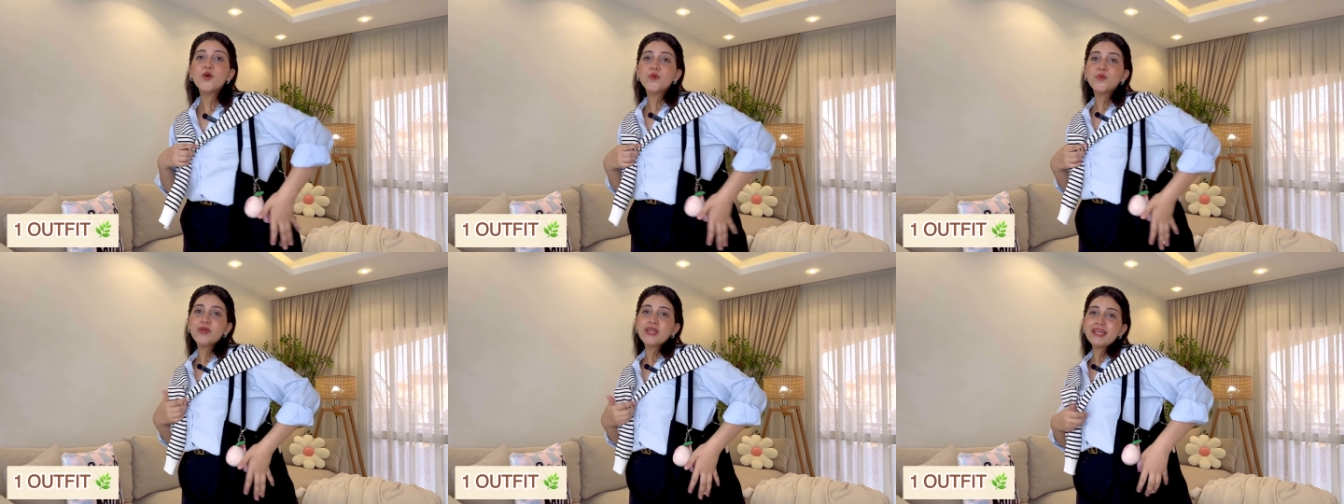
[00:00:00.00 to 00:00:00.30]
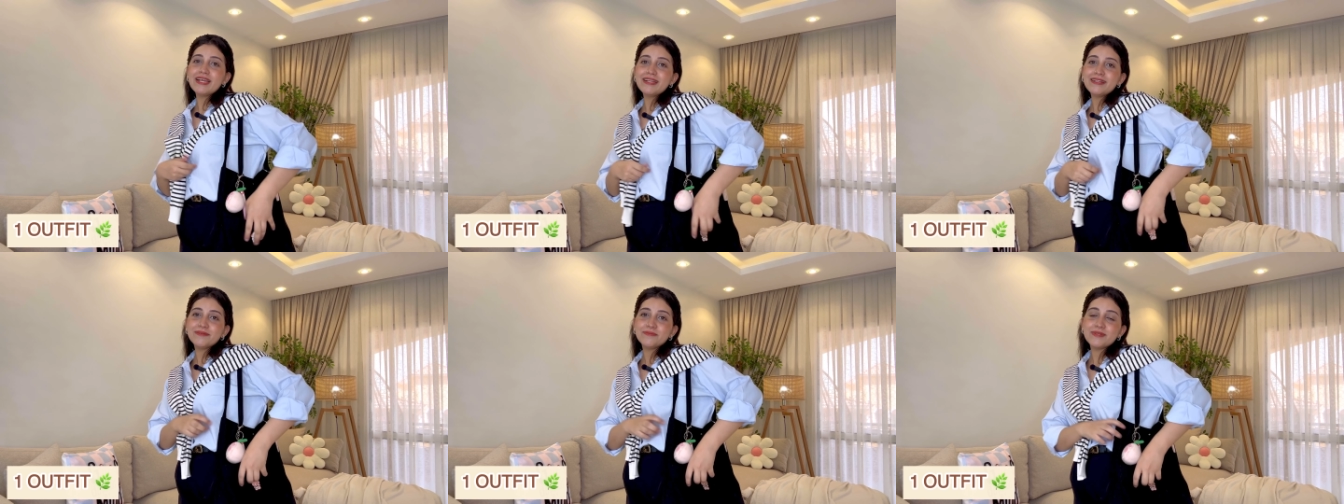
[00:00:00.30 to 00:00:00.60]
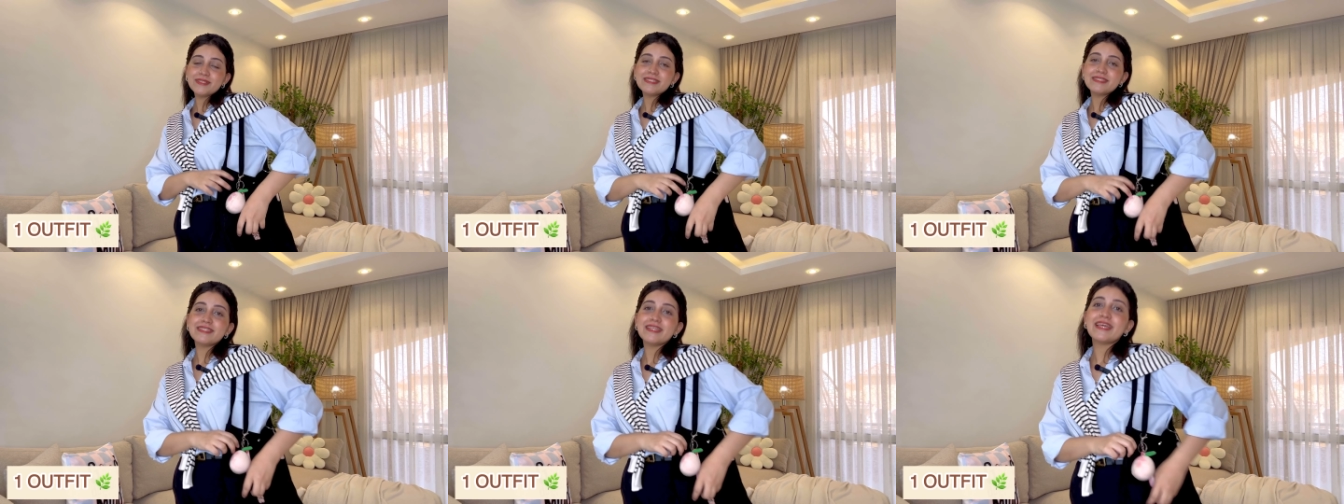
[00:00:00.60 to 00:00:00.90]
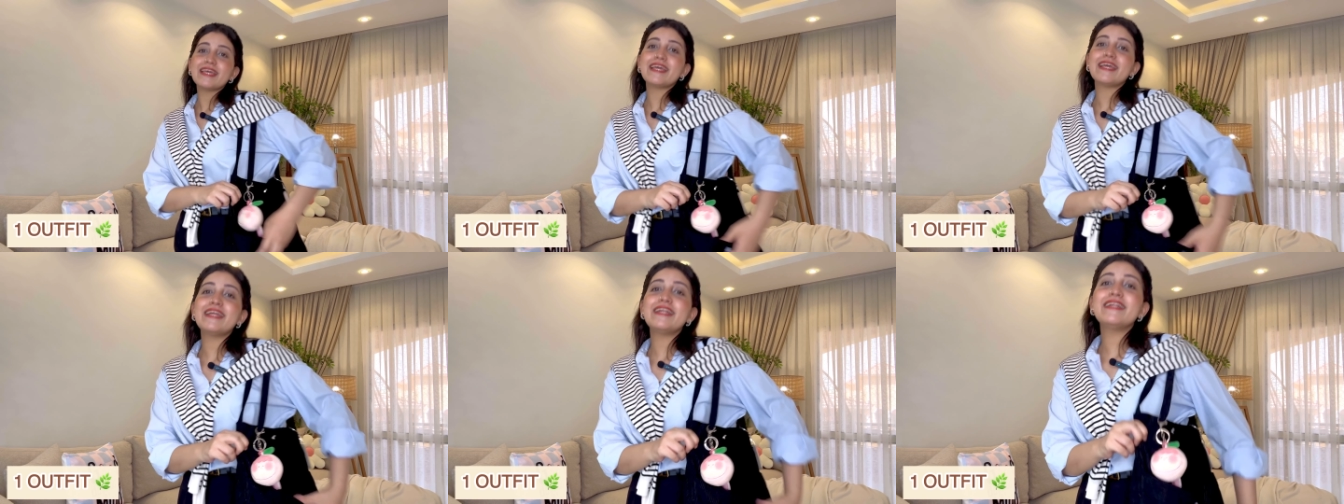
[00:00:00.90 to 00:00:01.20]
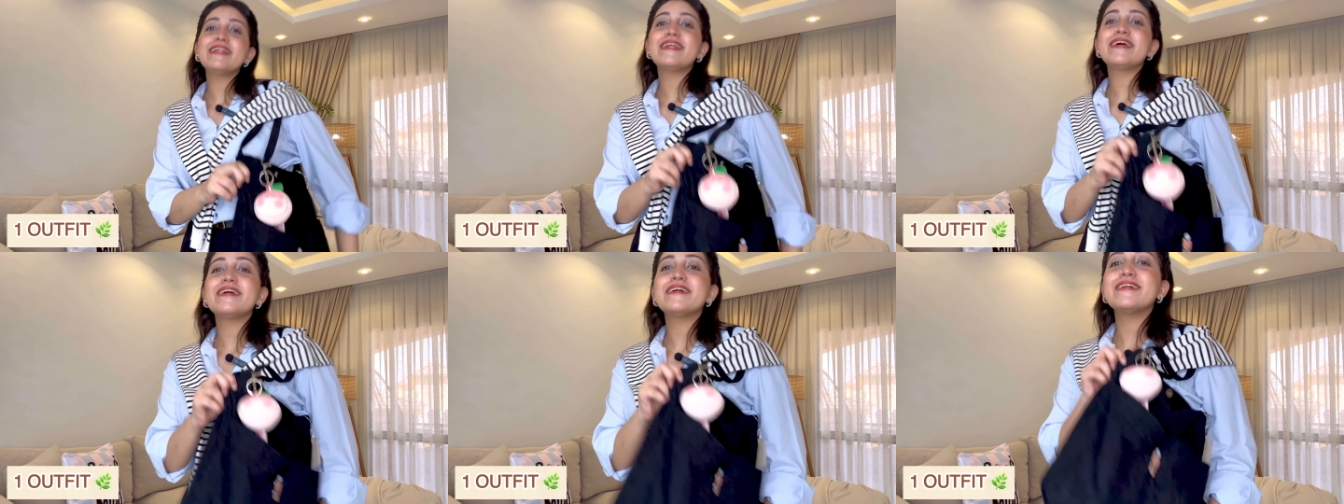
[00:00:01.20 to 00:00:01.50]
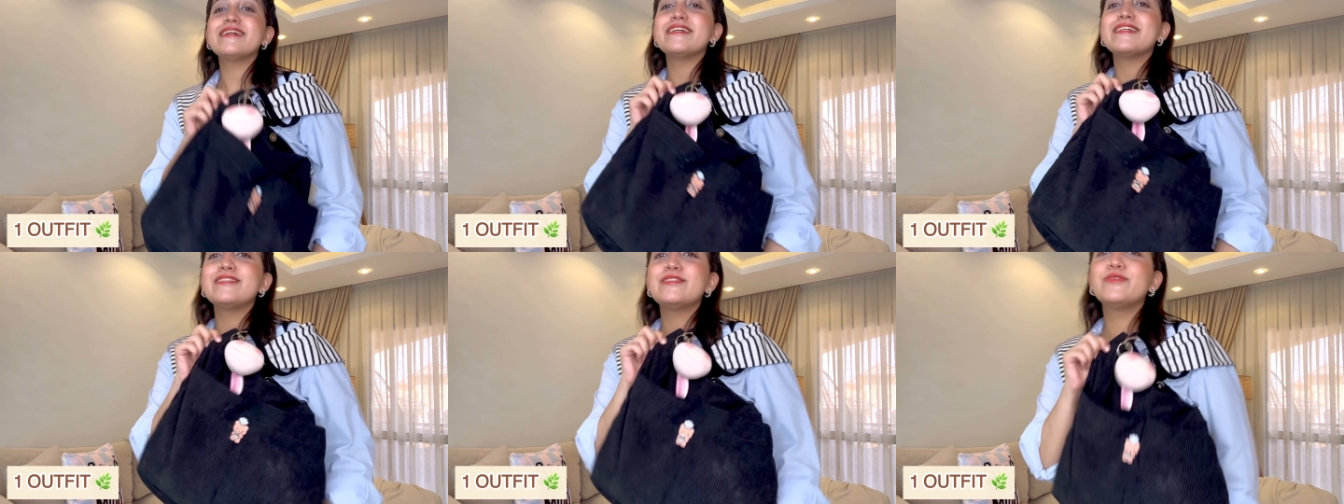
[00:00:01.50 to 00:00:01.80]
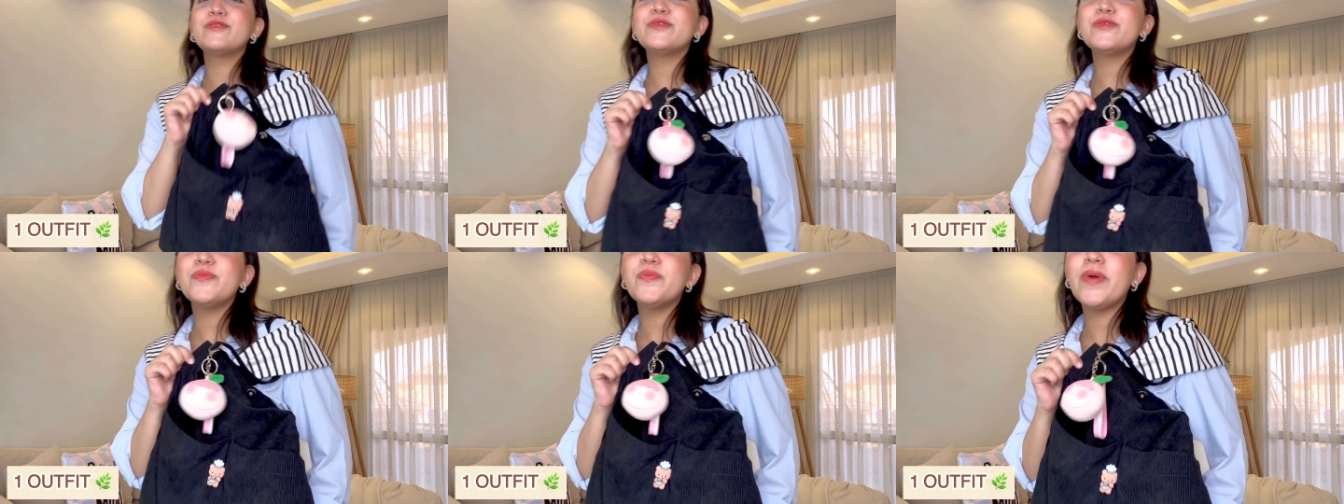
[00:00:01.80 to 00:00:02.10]
ولبست
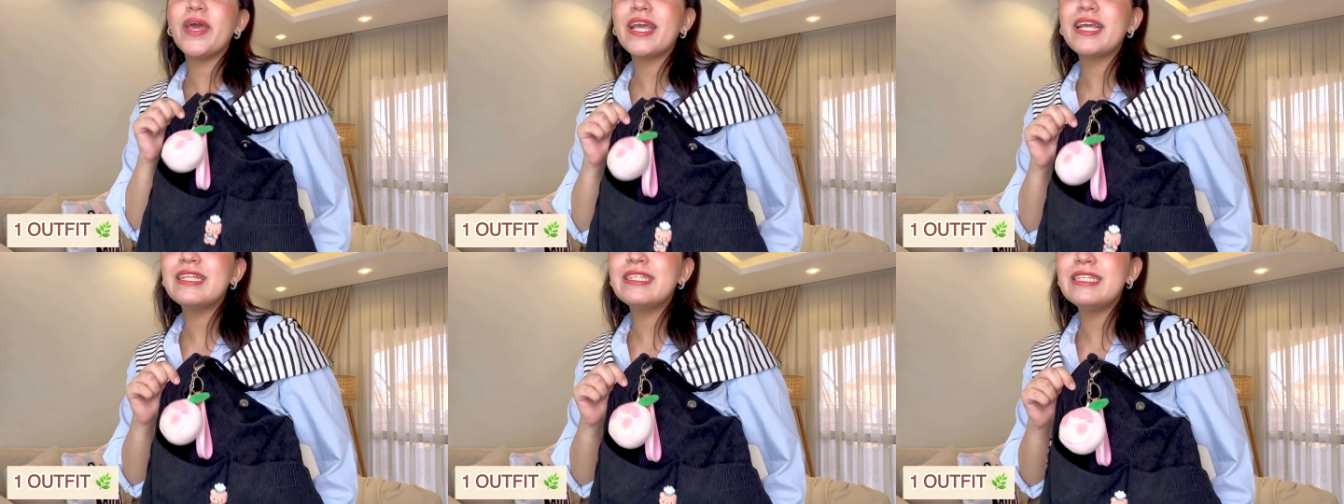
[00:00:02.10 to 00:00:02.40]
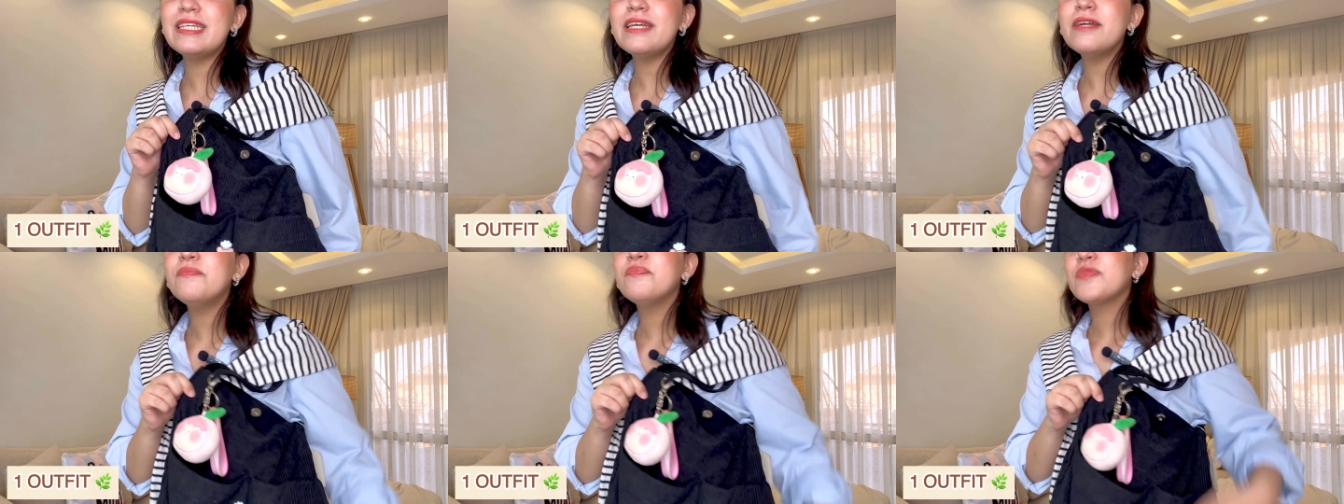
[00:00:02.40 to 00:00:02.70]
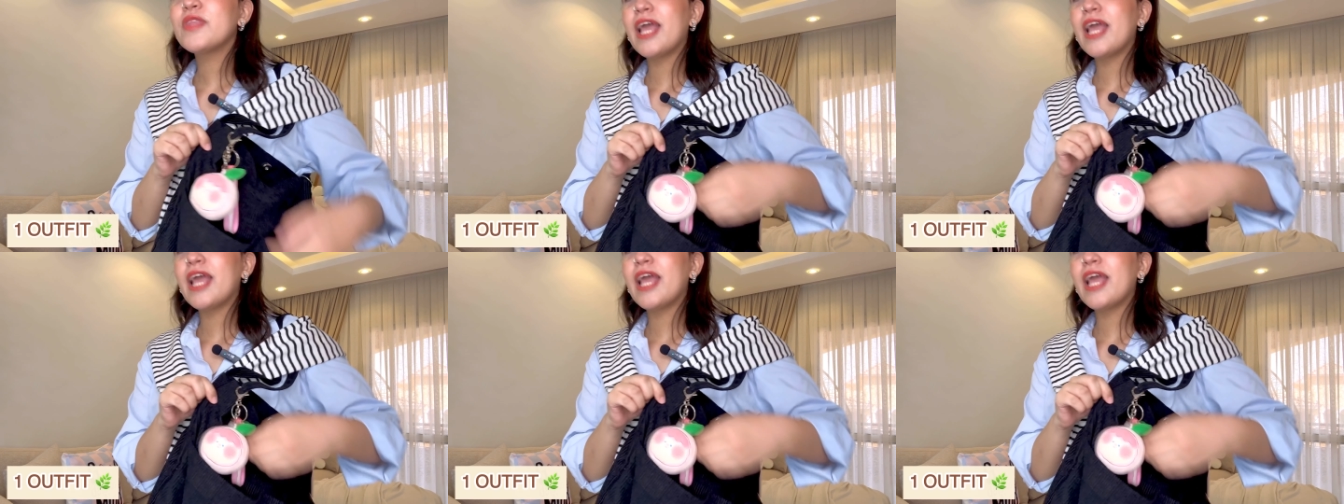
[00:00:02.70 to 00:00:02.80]
التوت باج دي